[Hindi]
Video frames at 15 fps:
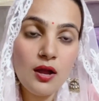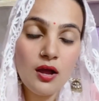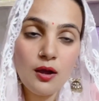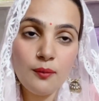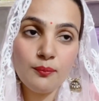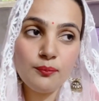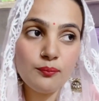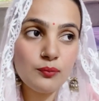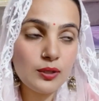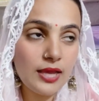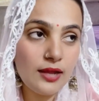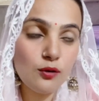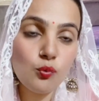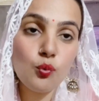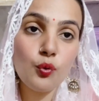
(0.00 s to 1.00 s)
हम
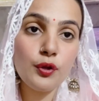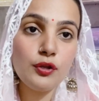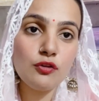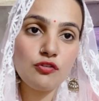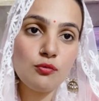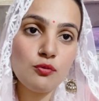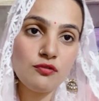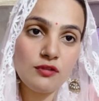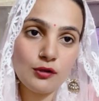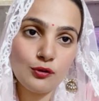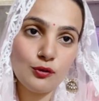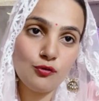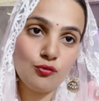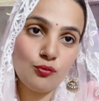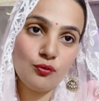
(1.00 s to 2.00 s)
कहना कोई ना समझ सकता
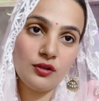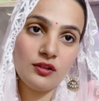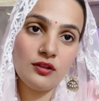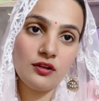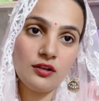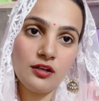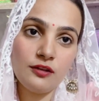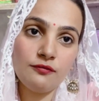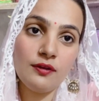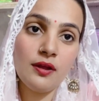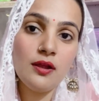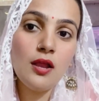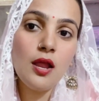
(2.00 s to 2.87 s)
जो उनकी तकलीफ़ है